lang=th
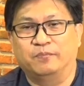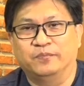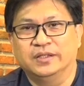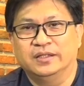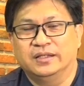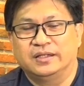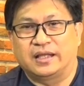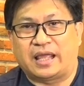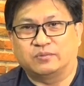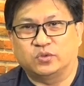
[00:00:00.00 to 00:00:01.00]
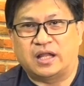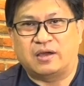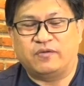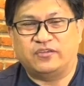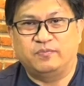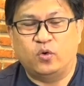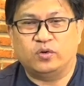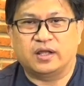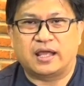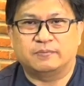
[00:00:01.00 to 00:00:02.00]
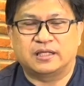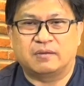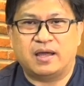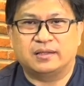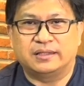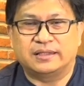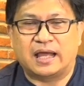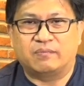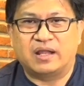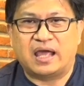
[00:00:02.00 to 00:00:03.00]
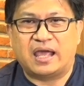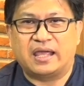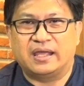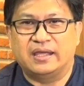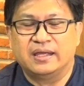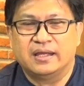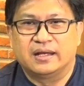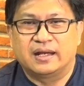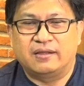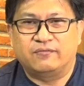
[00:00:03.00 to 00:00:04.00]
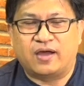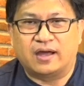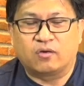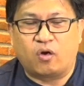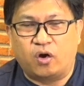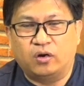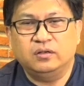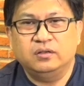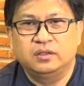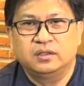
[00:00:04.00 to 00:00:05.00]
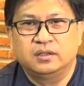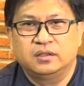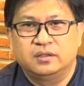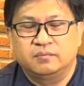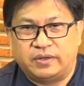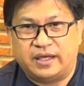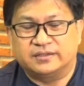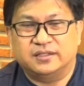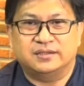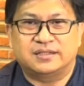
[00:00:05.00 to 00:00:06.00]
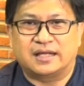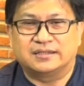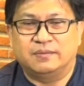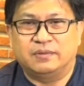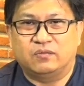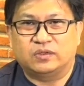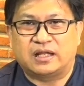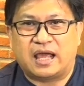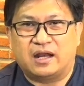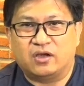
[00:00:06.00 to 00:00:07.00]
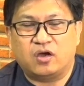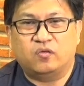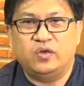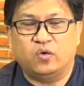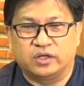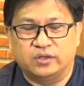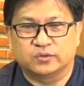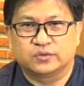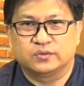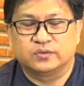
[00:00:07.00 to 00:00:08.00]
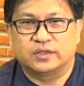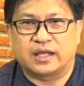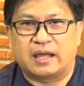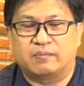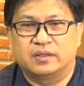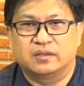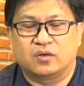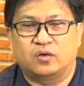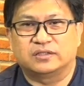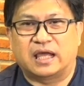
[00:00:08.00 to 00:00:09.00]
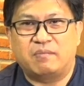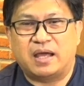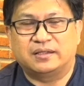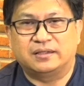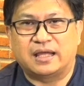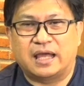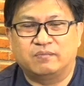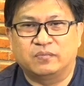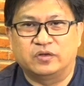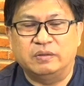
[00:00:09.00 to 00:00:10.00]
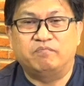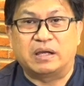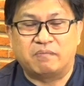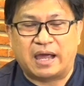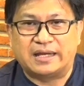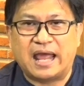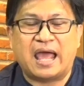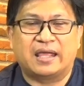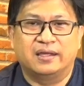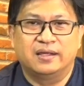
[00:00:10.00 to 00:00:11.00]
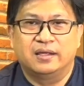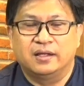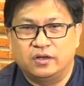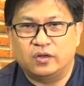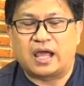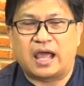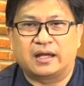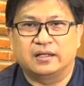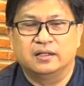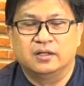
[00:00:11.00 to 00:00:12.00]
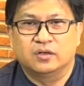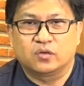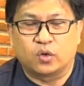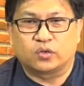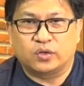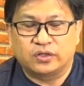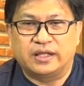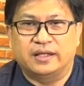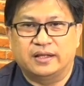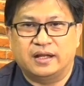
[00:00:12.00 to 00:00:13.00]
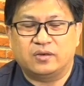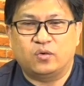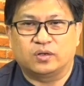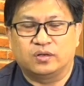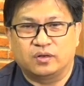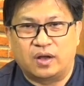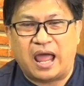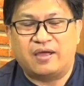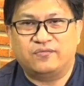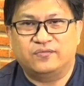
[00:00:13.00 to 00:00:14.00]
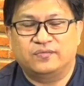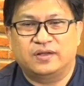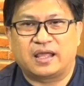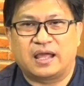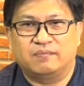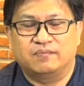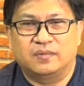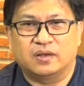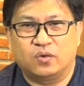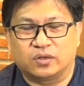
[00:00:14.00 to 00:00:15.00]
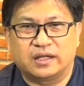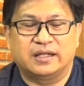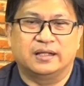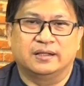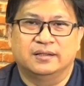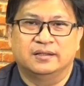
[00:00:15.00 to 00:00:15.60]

มนะครับส่วนทาง Facebook นะครับสามารถติดตามได้ในฝั่งของเพจเทิดศักดิ์เจียมกิจวัฒนาแล้วก็วิหกนิวส์นะครับก็สามารถติดตามคลิปใหม่ๆ ได้ ด้วยการกดกระดิ่งนะฮะกดไลฟ์นะครับ ถ้ากดกระดิ่ง